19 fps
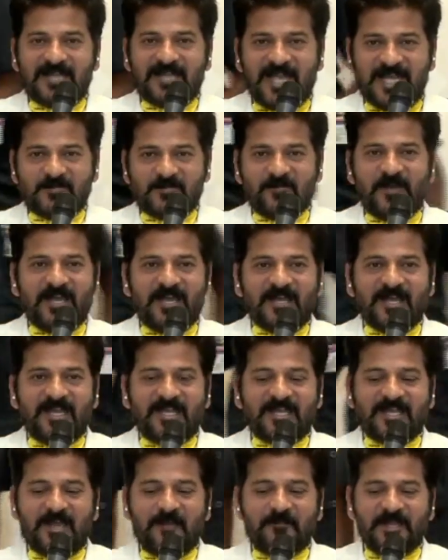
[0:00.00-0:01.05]

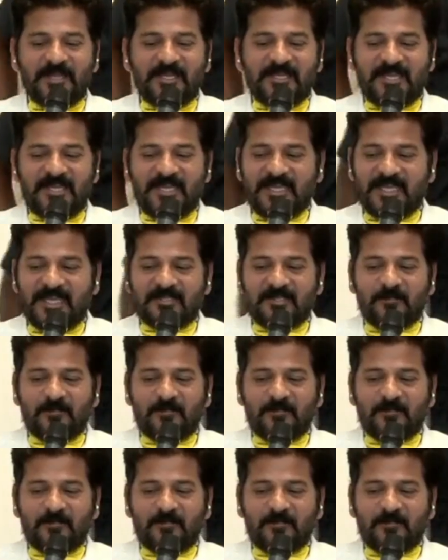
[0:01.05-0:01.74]
రాజ్పాకాల కంపెనీకి కేంద్ర